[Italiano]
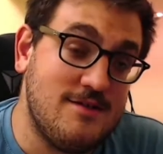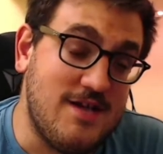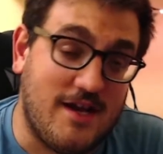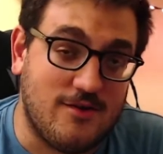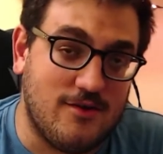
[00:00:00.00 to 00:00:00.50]

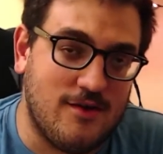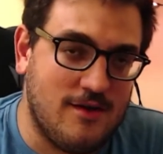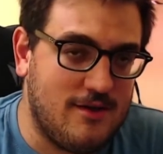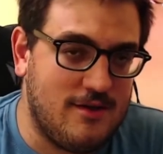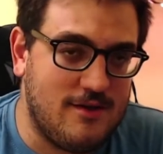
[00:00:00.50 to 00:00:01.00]
Certo,
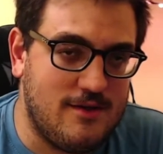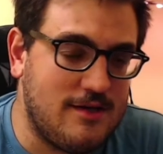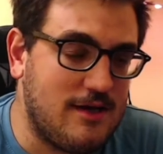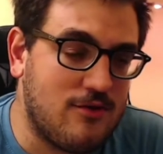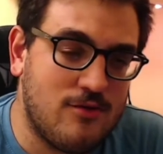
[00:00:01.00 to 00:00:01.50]
eh,
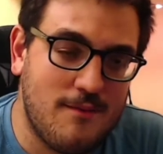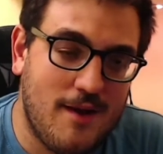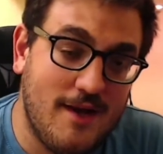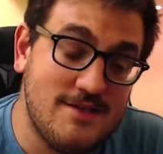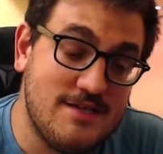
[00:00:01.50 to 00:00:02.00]
in alcuni
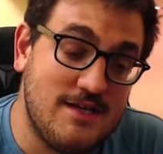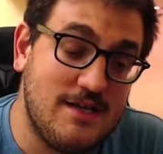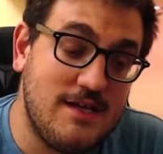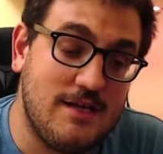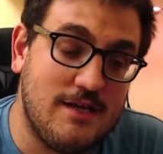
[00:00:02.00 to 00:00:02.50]

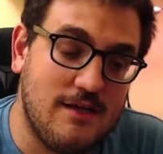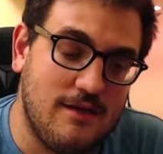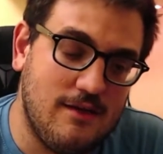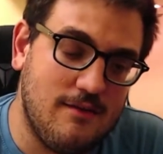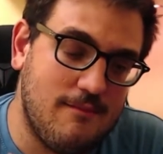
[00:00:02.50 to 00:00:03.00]

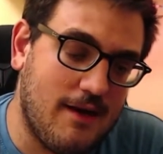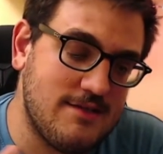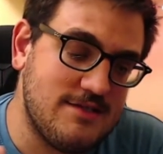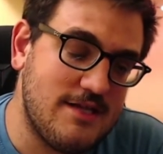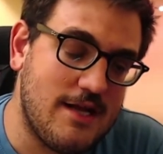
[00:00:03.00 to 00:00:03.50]
magazzini il
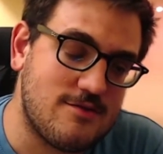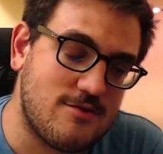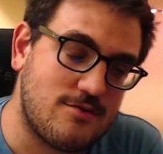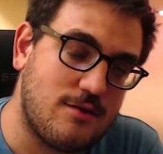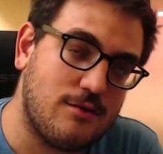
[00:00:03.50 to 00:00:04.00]
magazziniere è
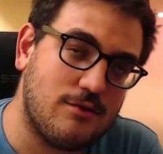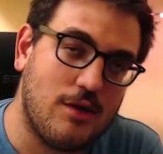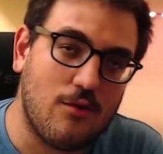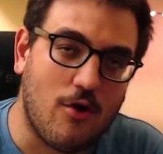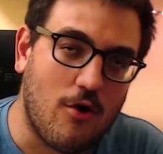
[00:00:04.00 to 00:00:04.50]
sostituito da
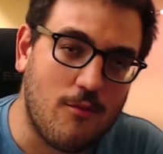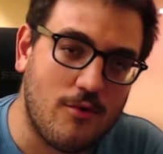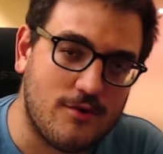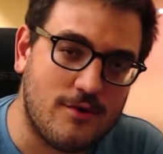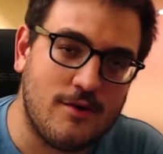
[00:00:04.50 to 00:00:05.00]
un
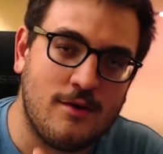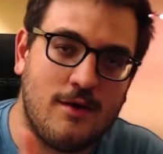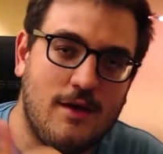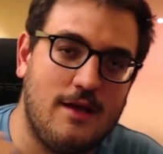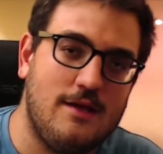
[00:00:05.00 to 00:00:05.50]
robot
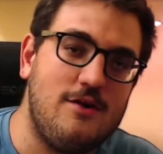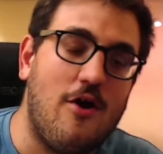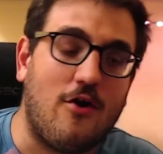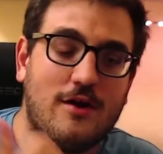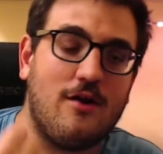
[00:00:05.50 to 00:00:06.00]
e gli
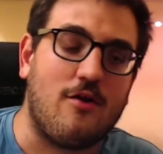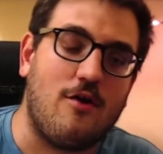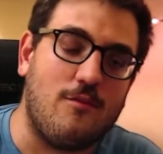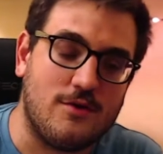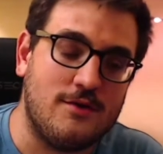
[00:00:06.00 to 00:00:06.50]
occhi del
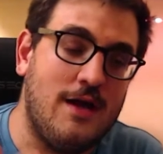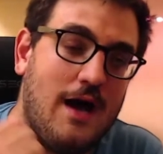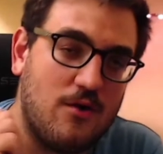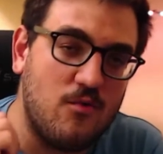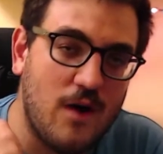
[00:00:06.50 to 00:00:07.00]
robot
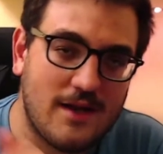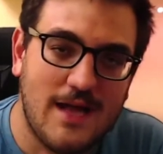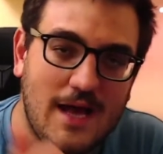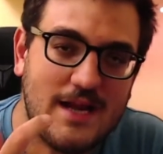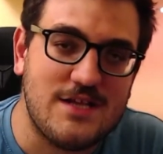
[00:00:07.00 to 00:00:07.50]
da
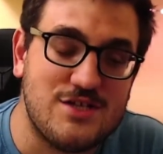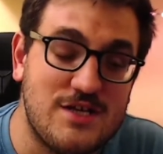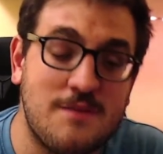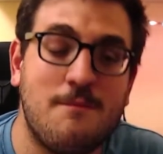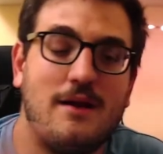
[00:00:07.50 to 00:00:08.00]
guardare i
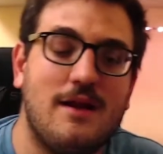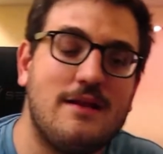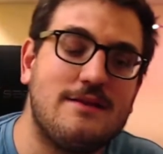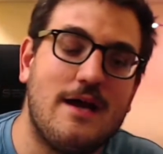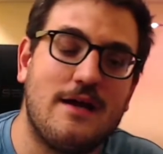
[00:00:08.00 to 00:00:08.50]
chip
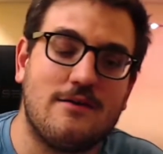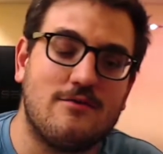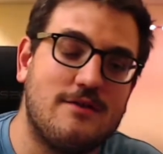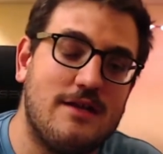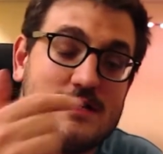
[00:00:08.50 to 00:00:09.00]
all'interno
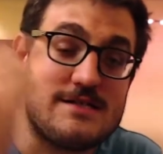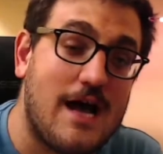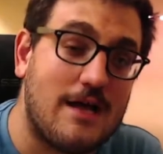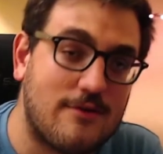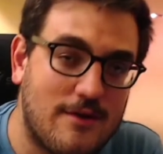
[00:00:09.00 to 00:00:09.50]
delle
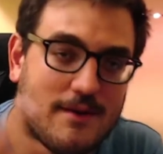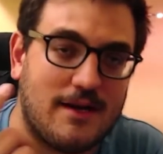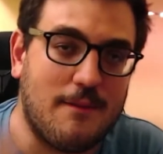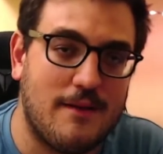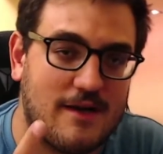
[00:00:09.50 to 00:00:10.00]
scatole per
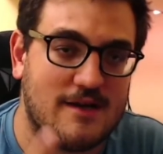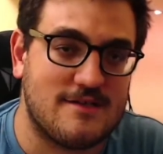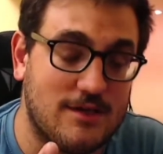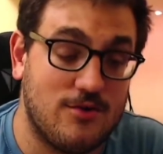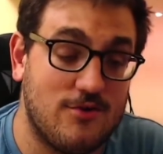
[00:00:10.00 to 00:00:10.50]
capire che scatole